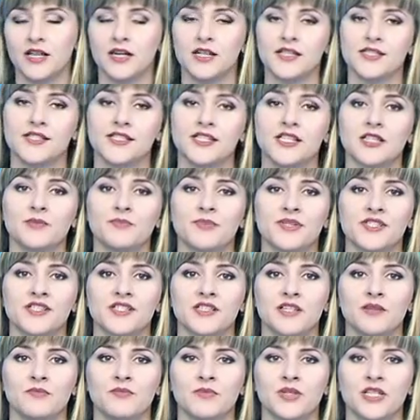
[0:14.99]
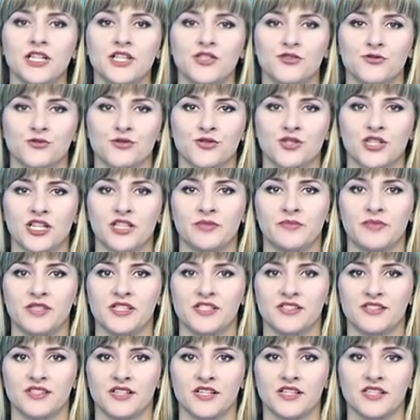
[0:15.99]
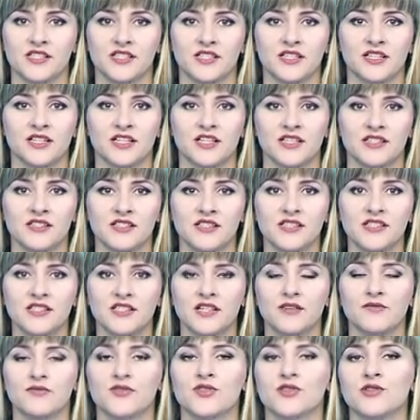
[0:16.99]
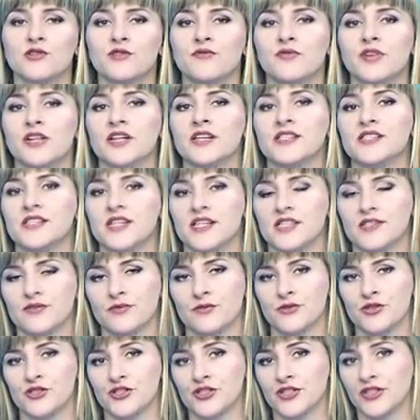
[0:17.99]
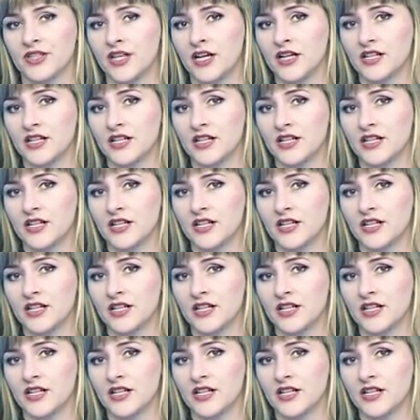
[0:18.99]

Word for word: Отдел по делам молодежи администрации Харциска в условиях действующих